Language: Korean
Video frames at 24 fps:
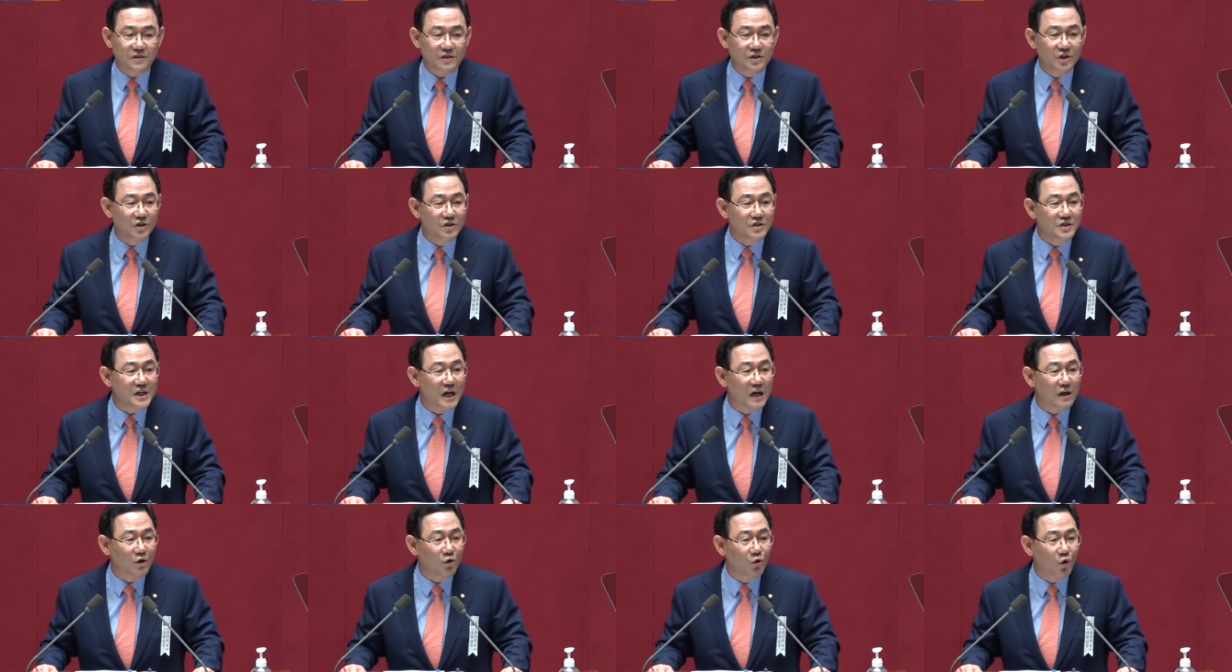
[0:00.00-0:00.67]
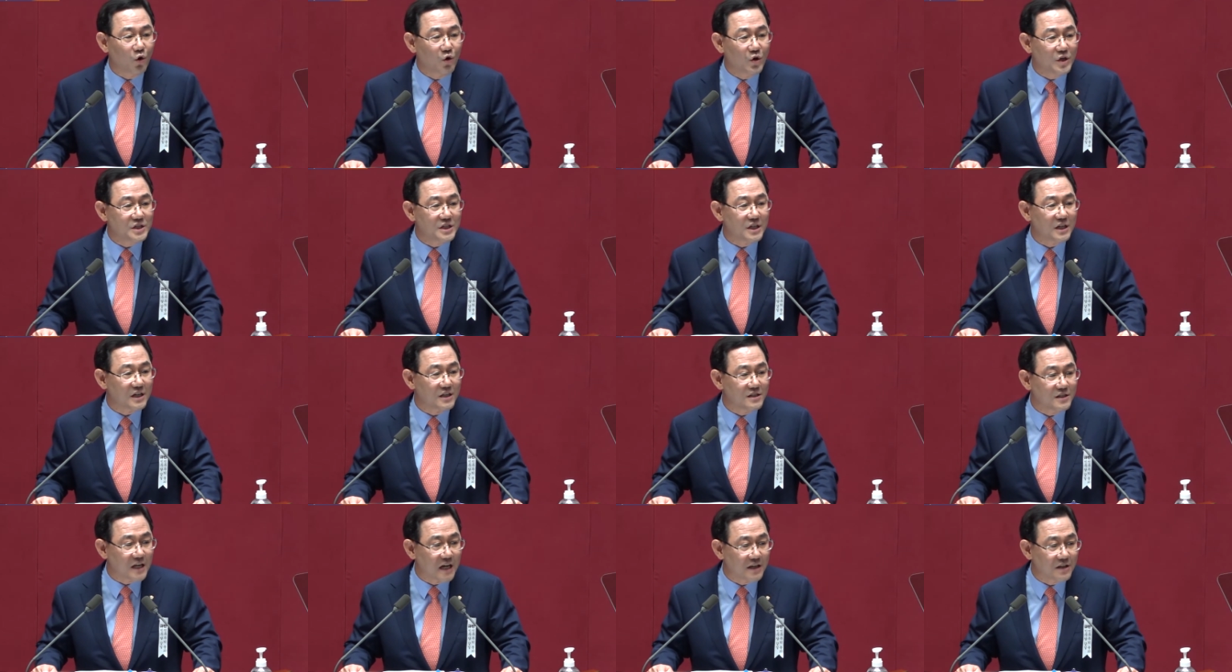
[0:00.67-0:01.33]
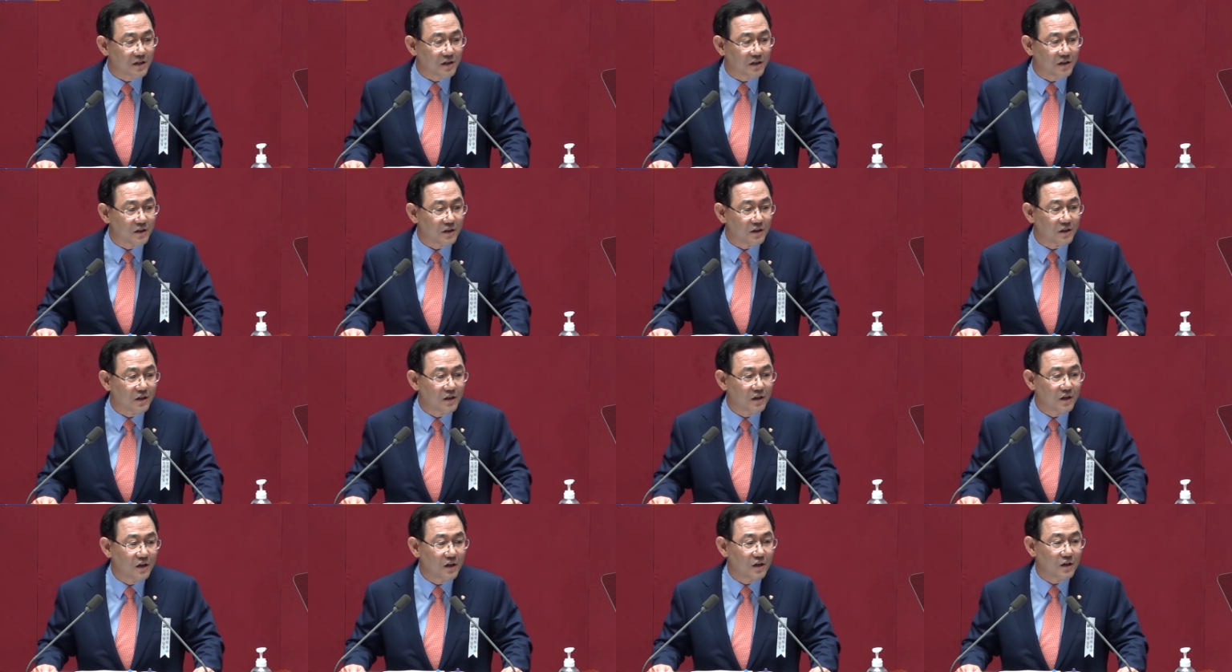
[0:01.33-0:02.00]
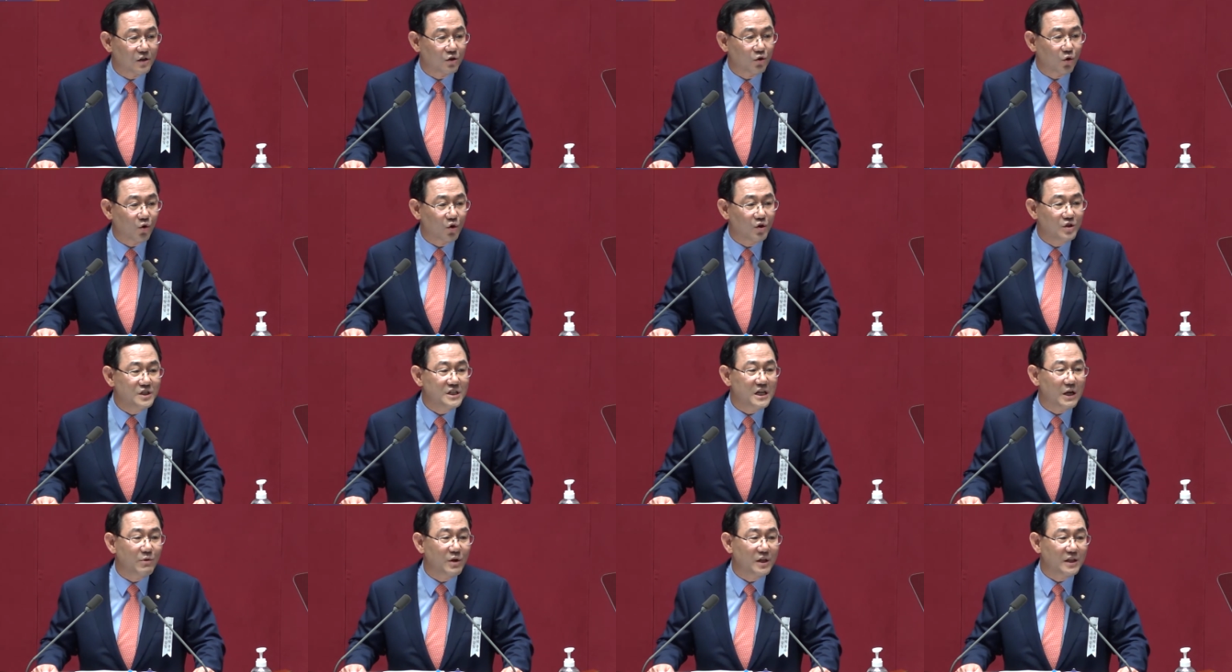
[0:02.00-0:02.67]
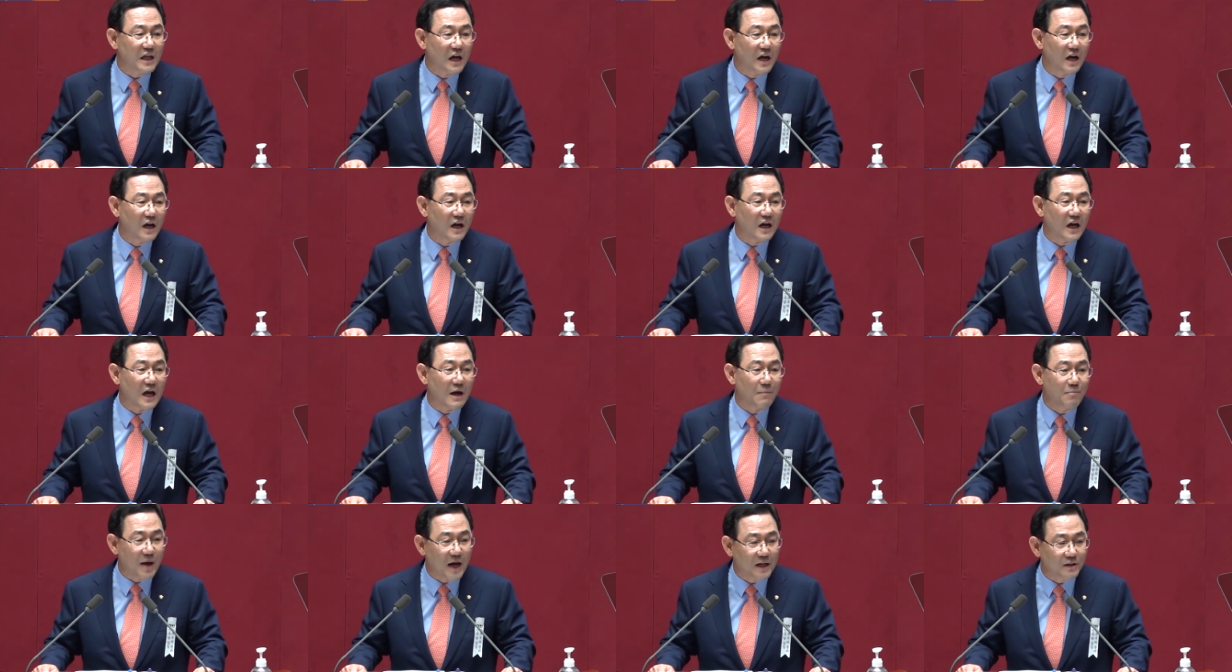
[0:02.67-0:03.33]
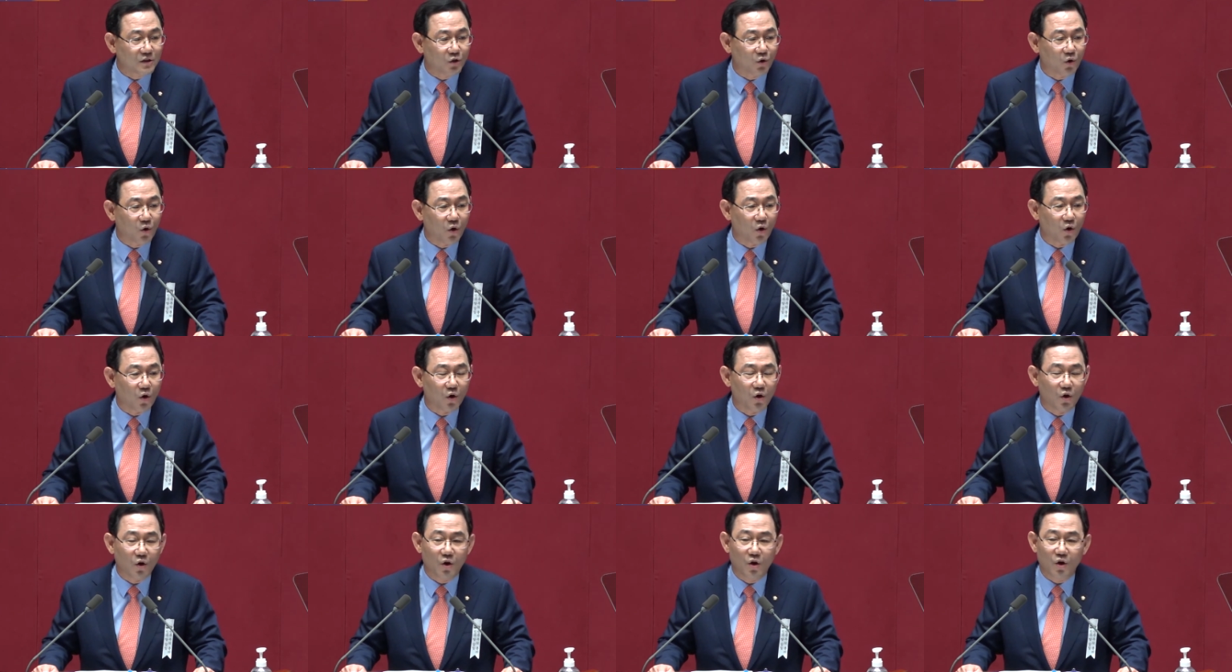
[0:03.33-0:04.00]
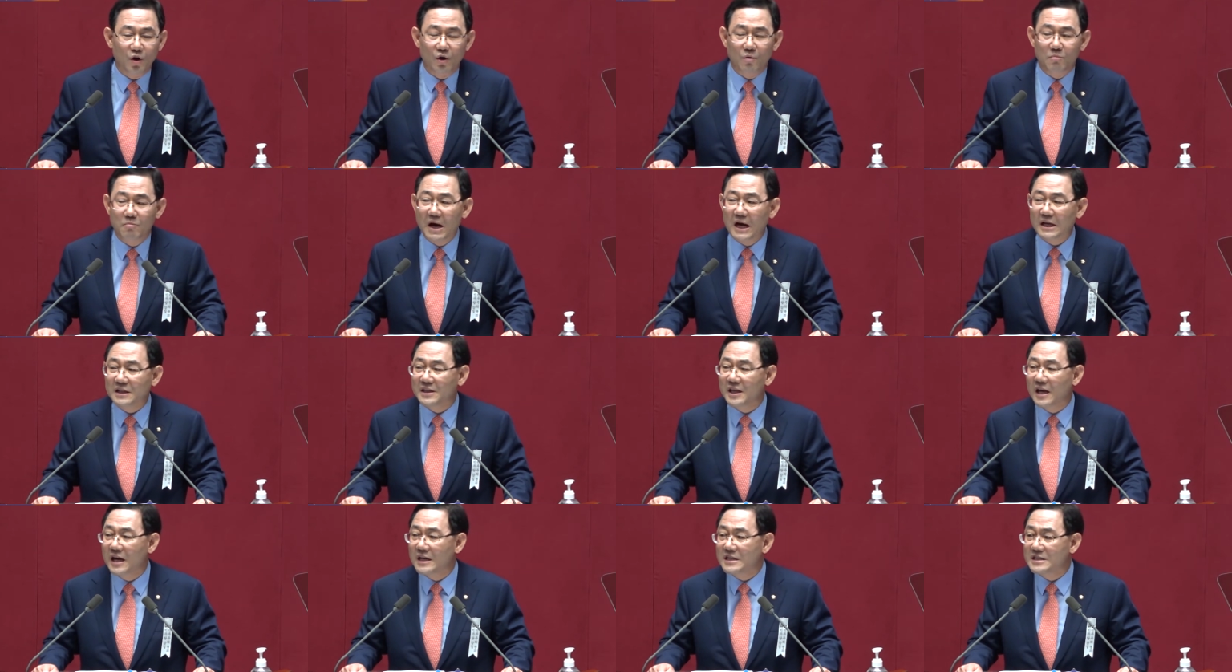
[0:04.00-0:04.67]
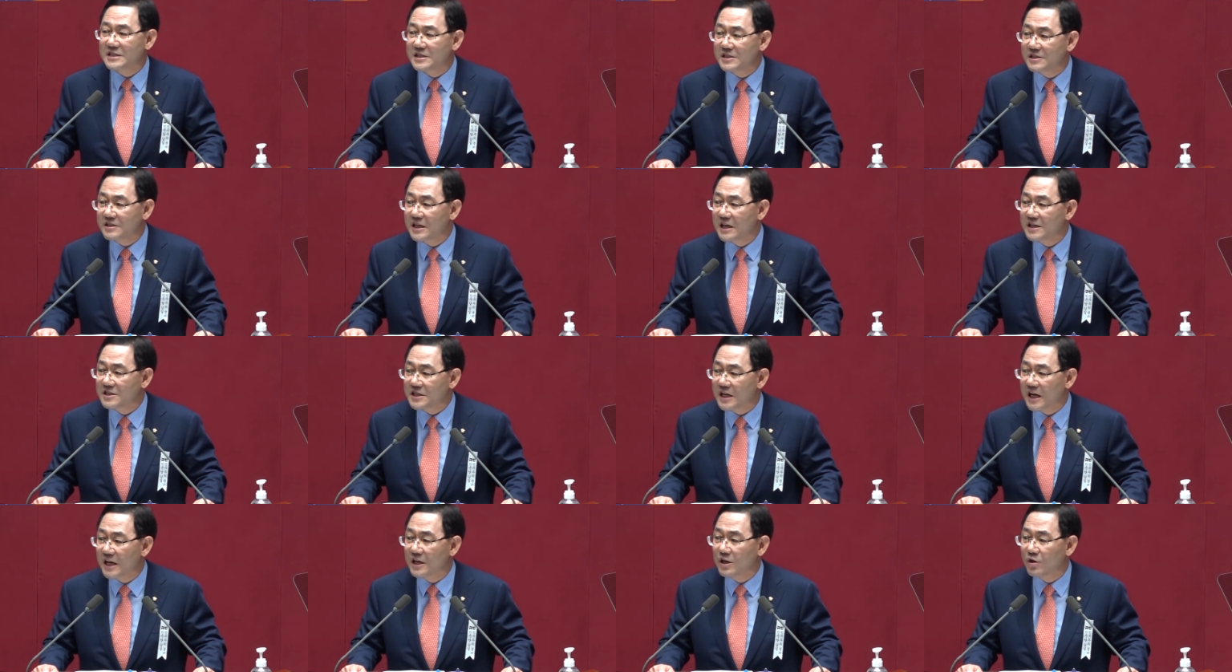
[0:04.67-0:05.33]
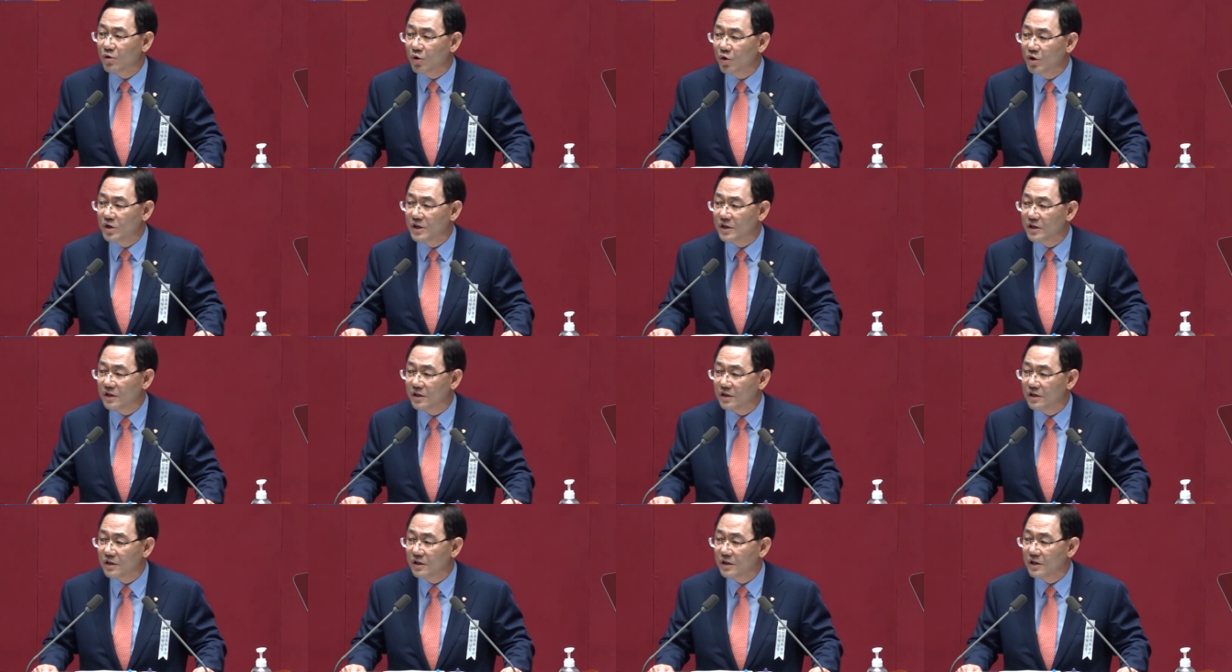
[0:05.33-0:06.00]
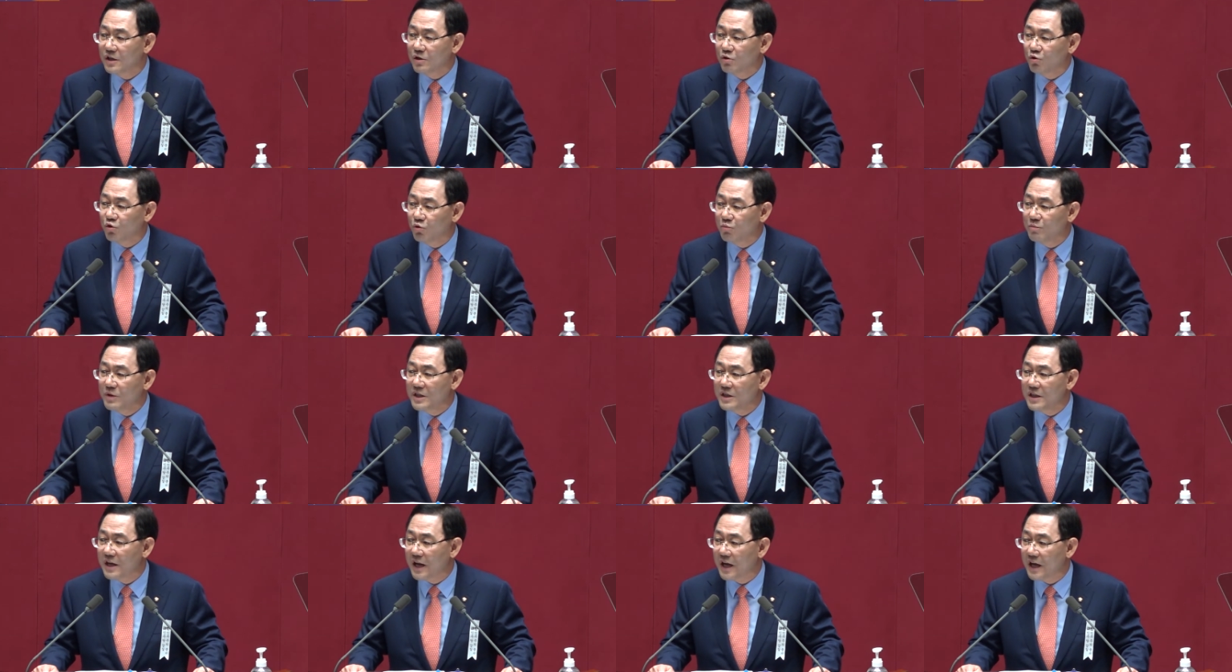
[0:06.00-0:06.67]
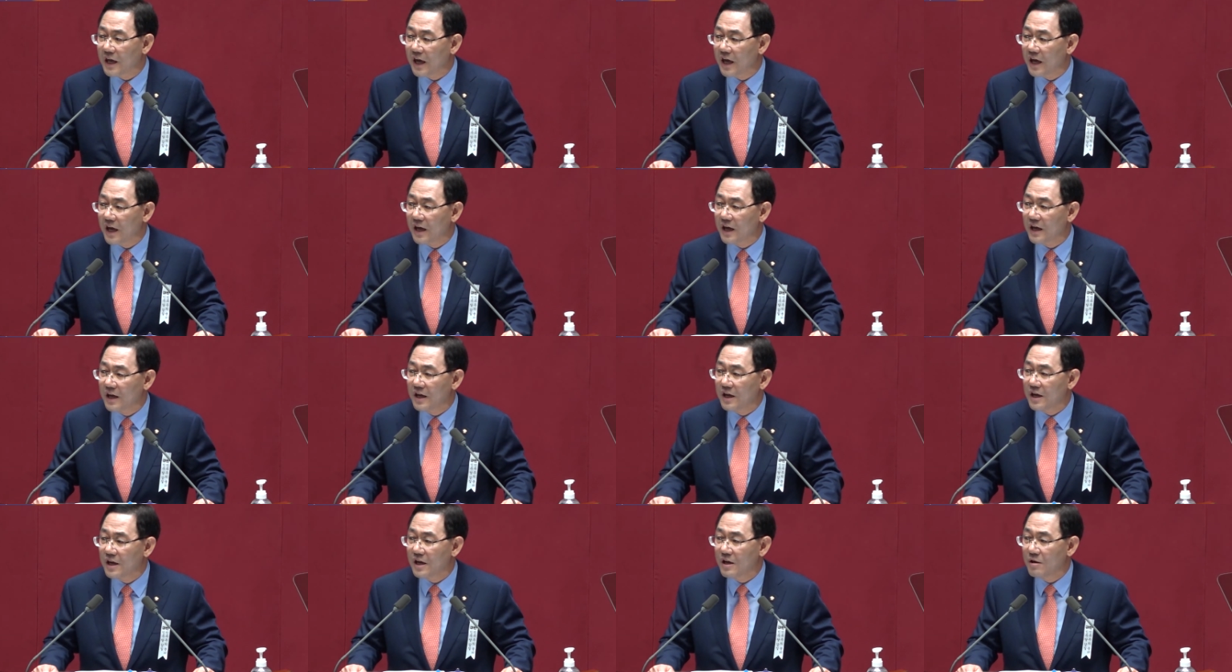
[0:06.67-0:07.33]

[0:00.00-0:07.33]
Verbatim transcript: 정작 고위직 인사들은 노론자위 땅 아파트로 막대한 시세 차익을 올려 국민들에게